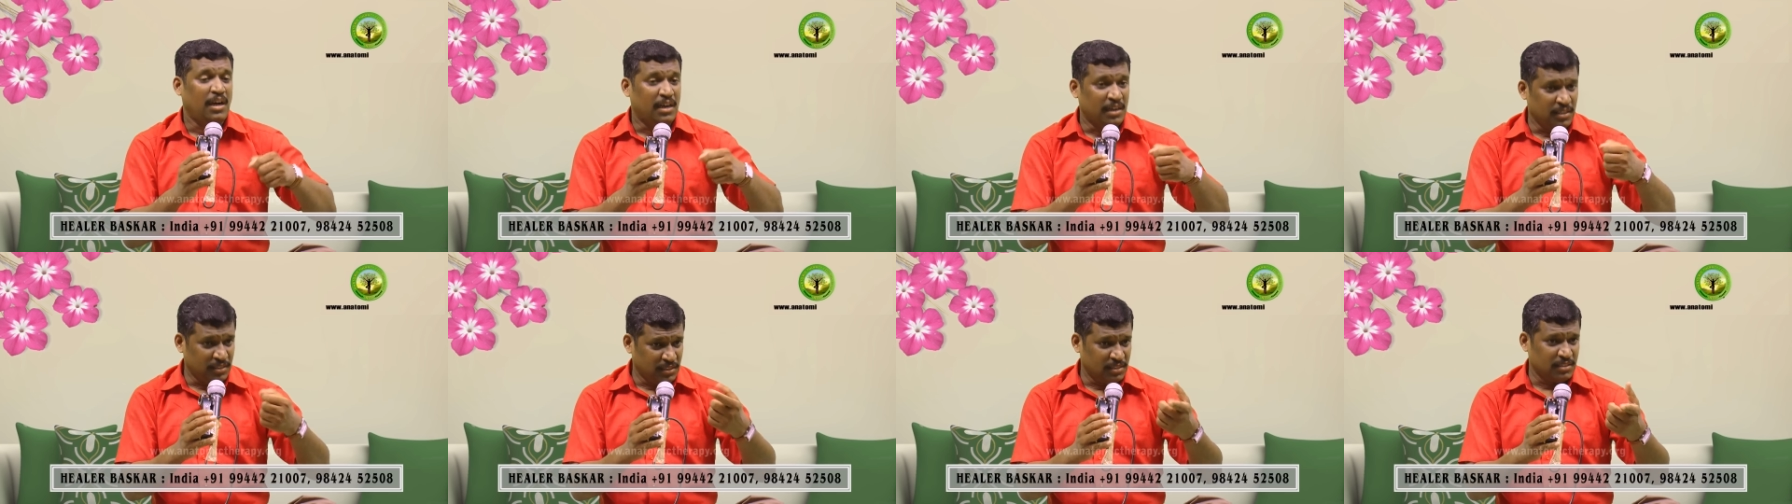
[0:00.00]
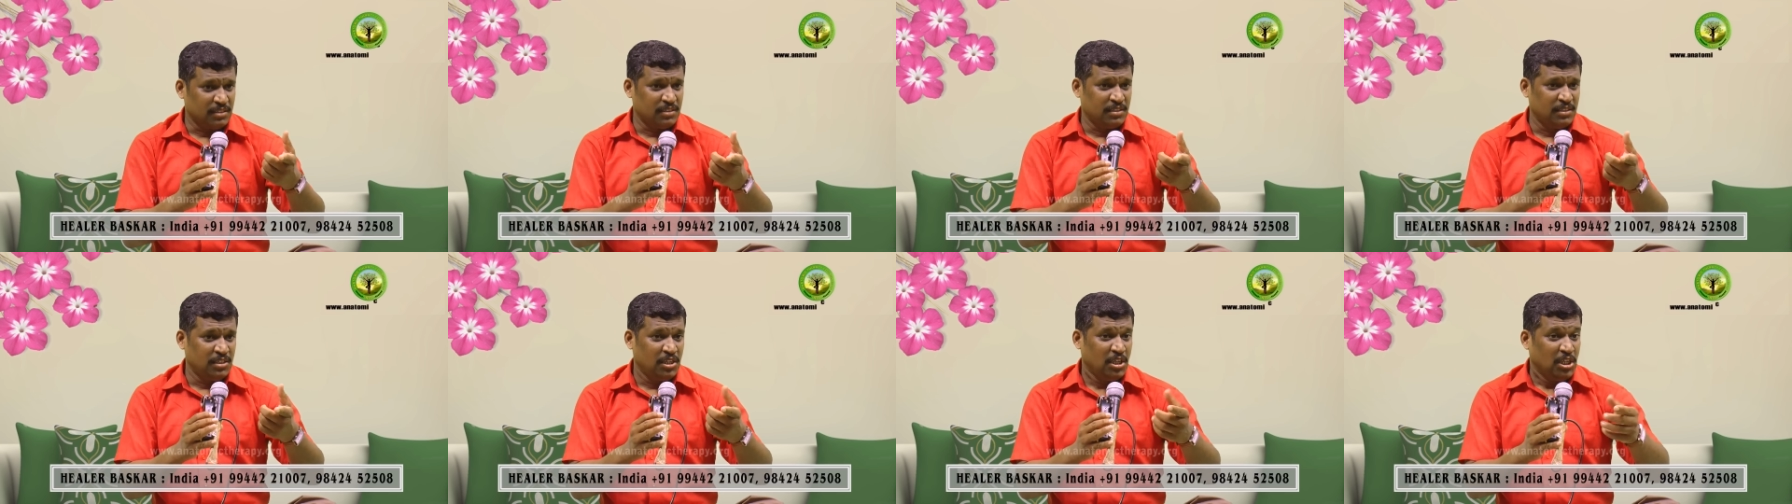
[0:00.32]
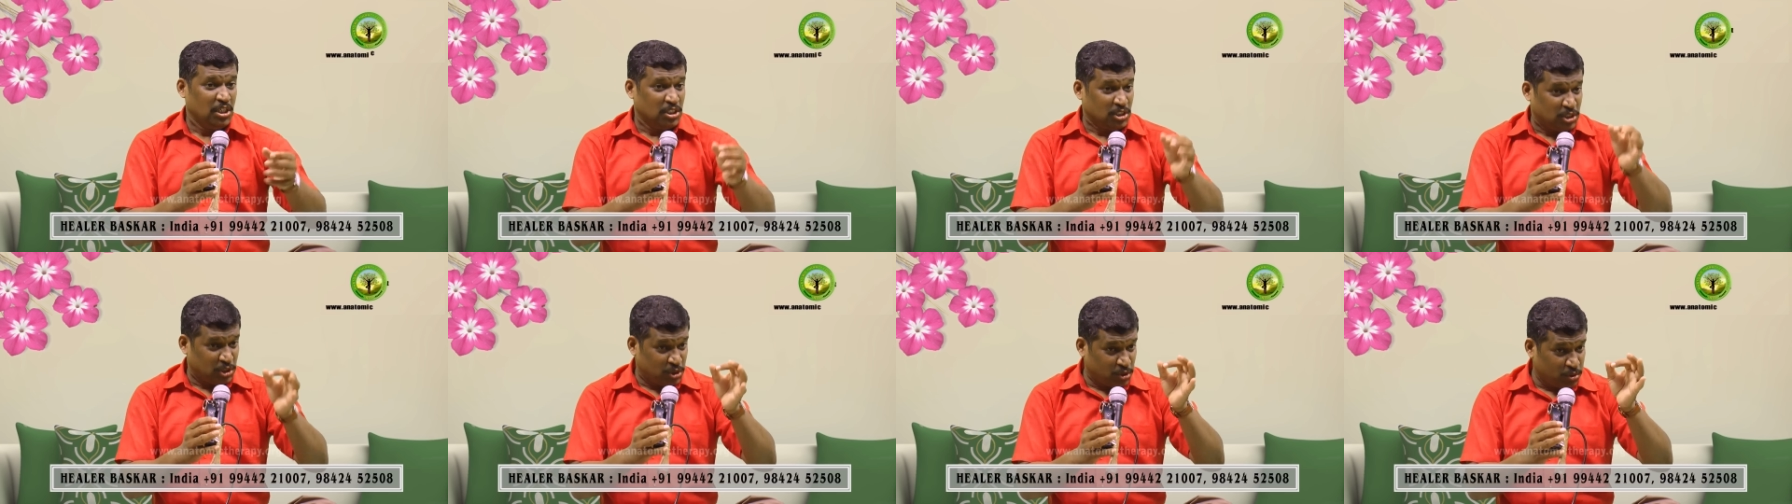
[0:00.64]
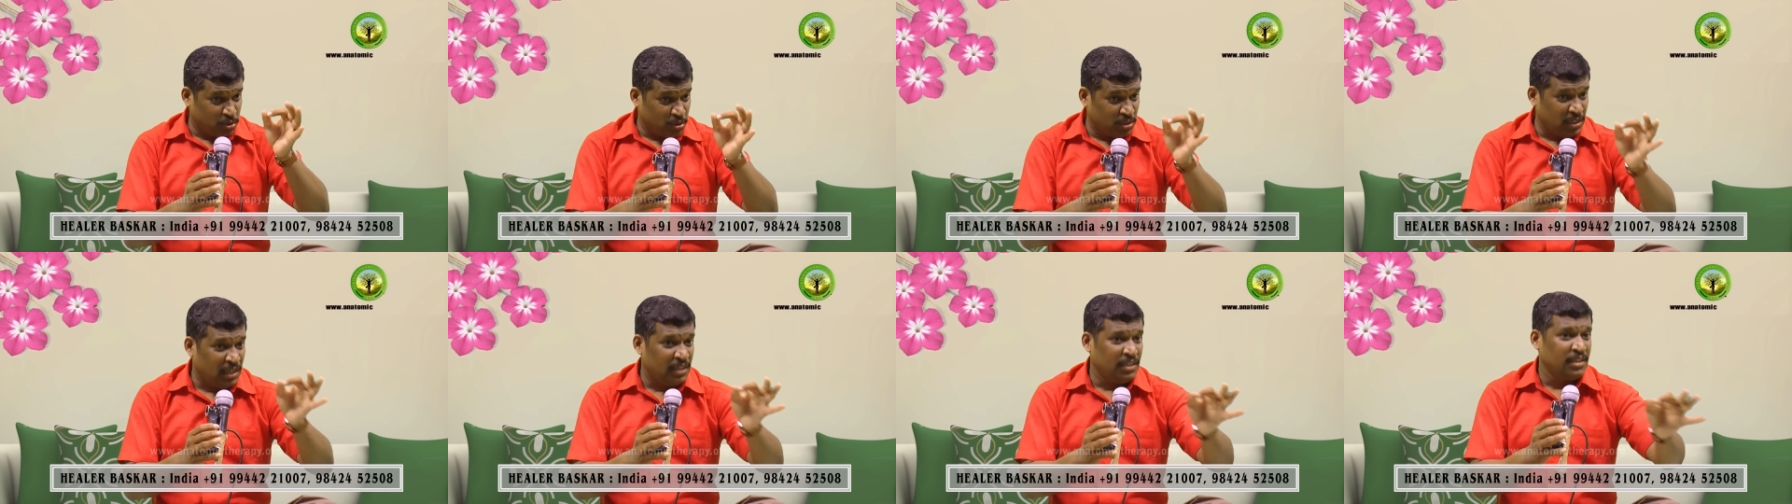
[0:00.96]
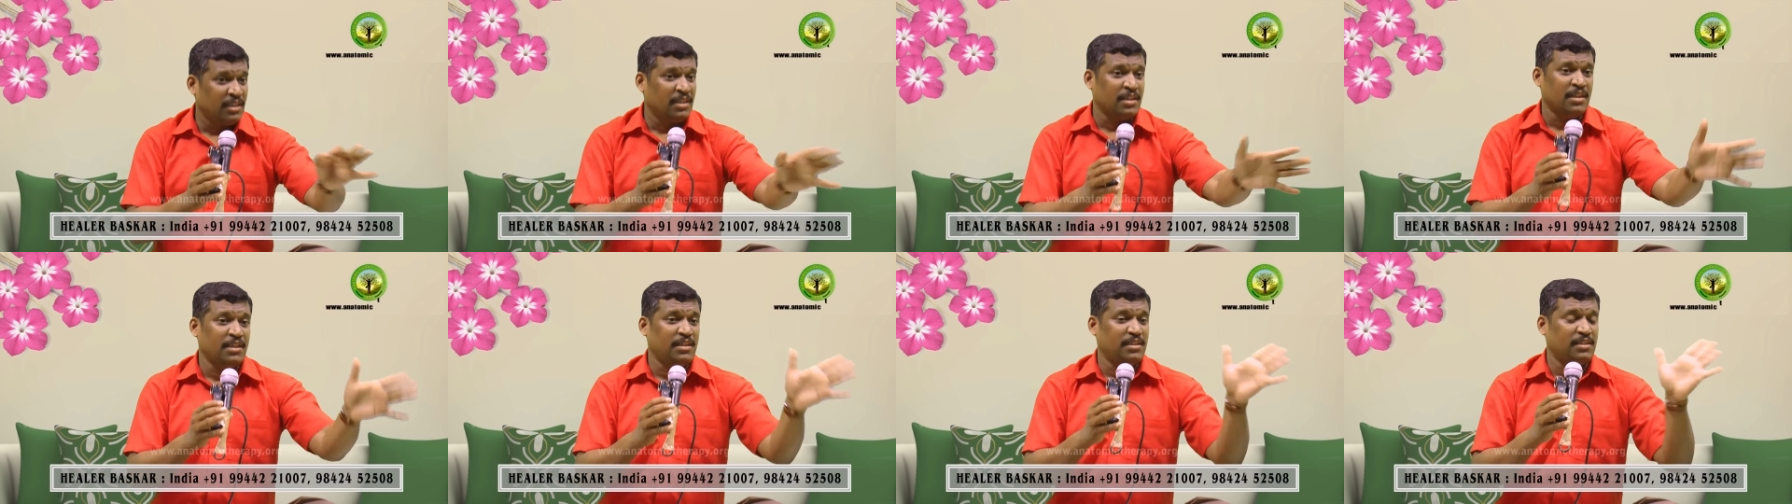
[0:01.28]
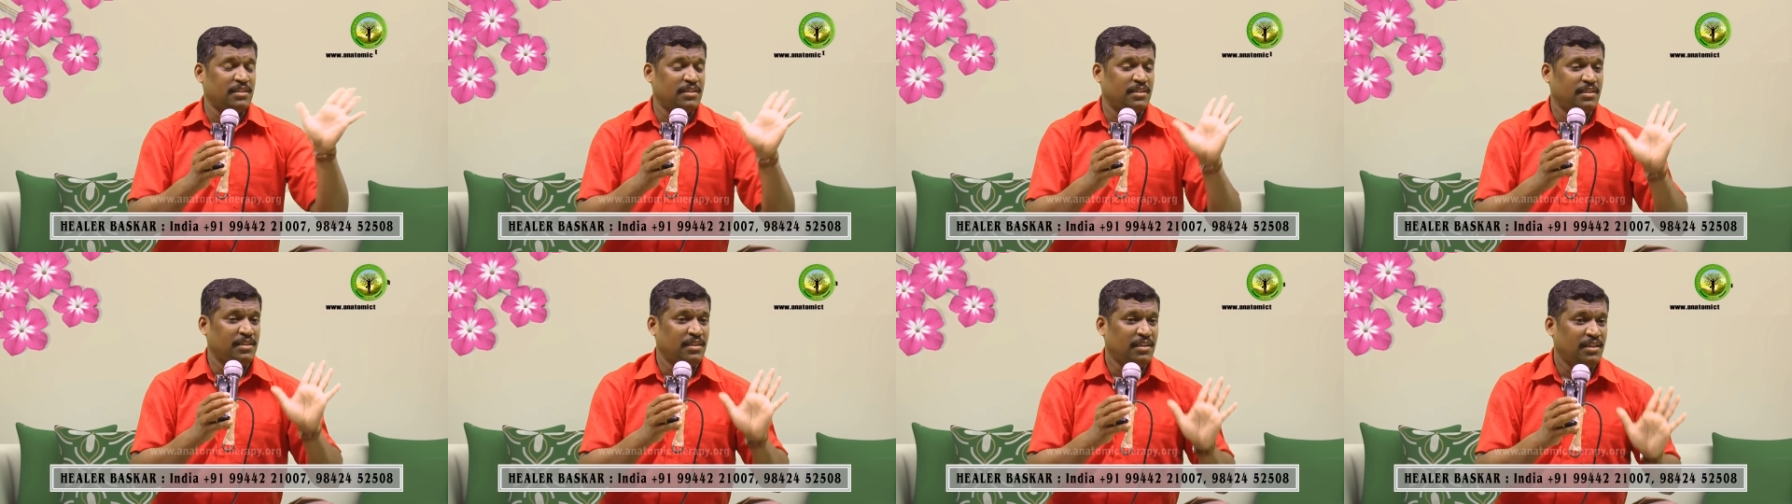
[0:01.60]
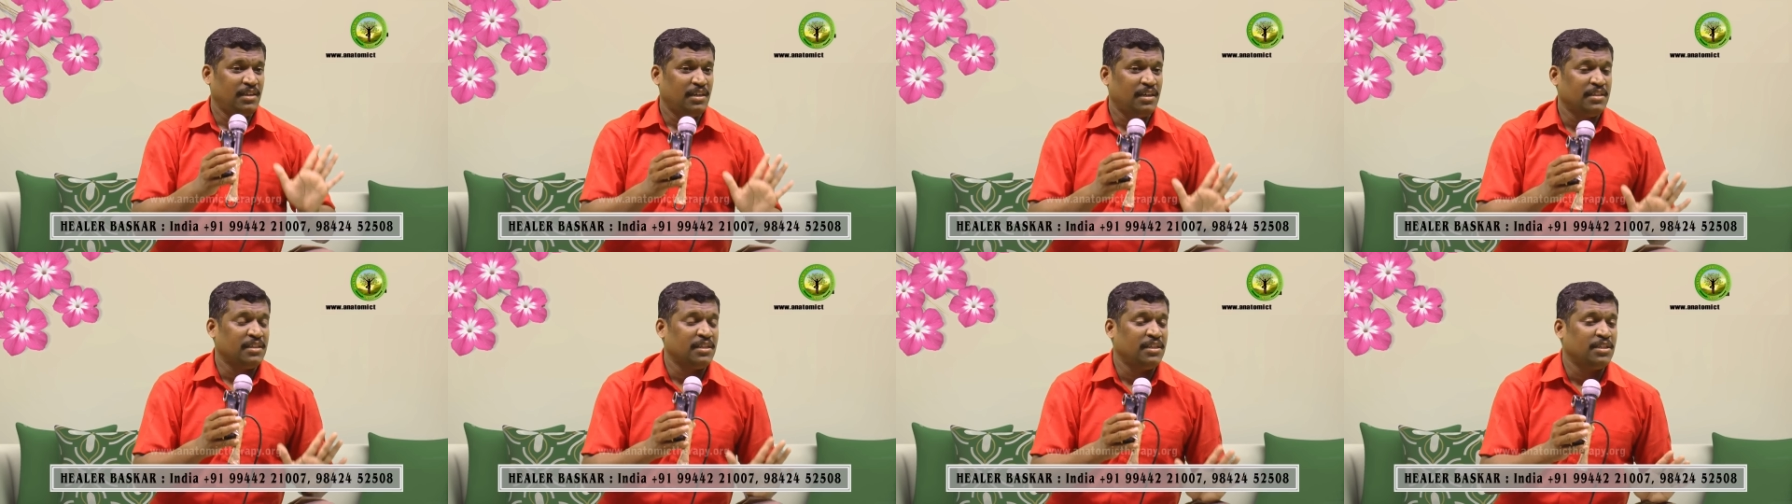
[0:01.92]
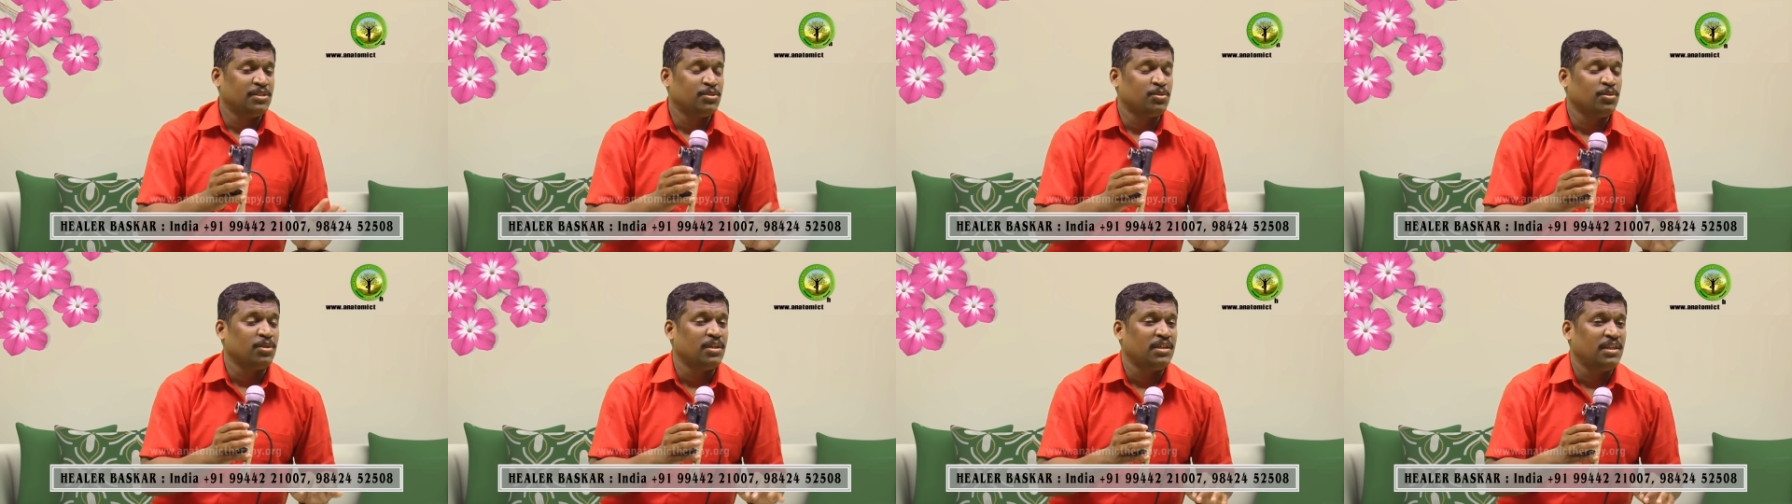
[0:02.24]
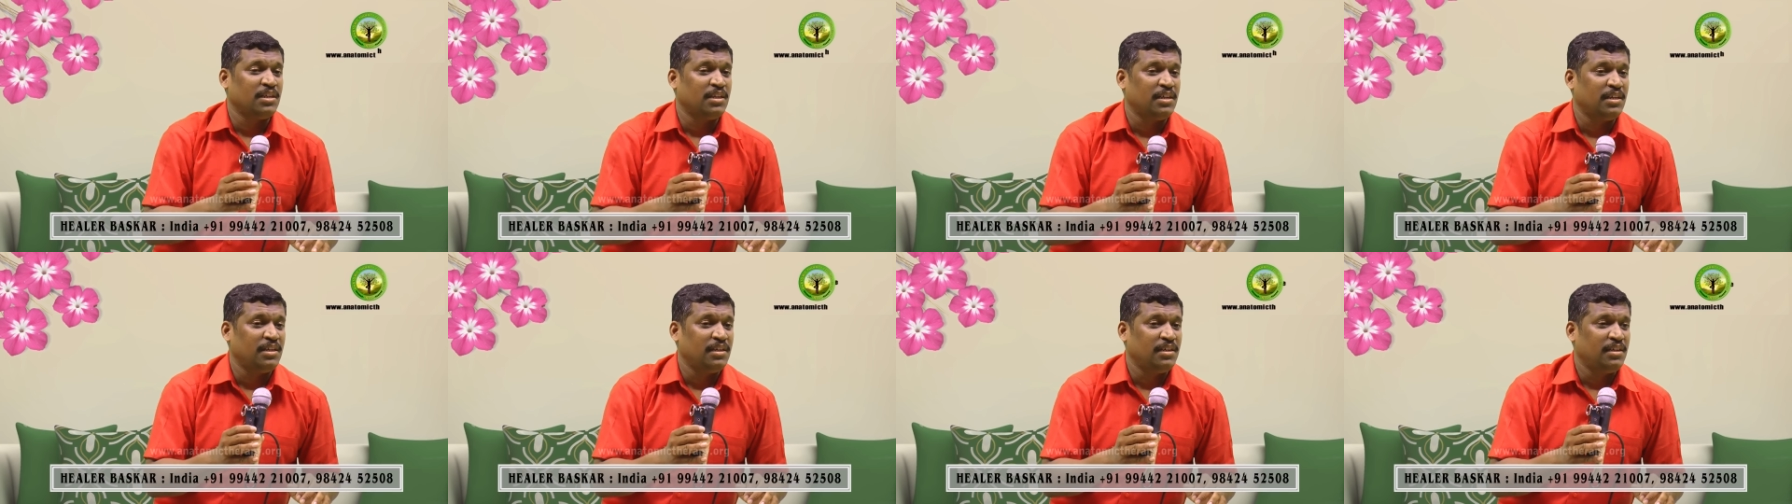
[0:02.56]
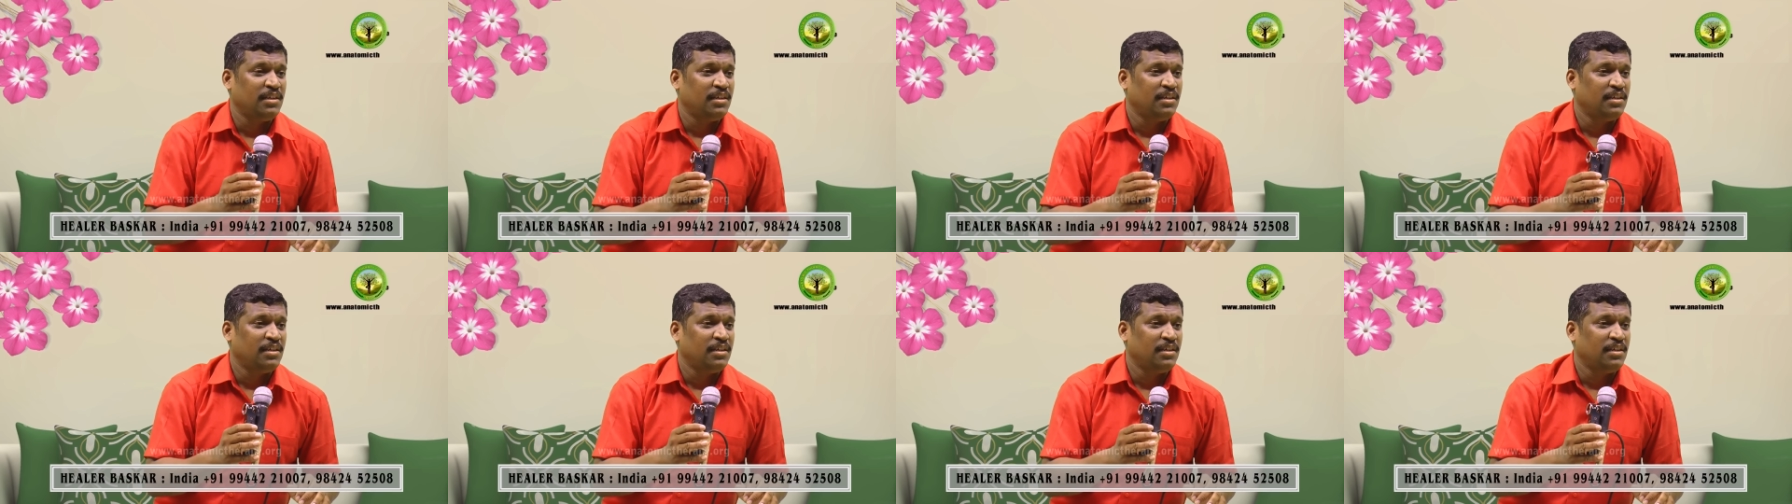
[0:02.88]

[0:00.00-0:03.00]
அடுத்தது சுகநர அது என்ன சுகநர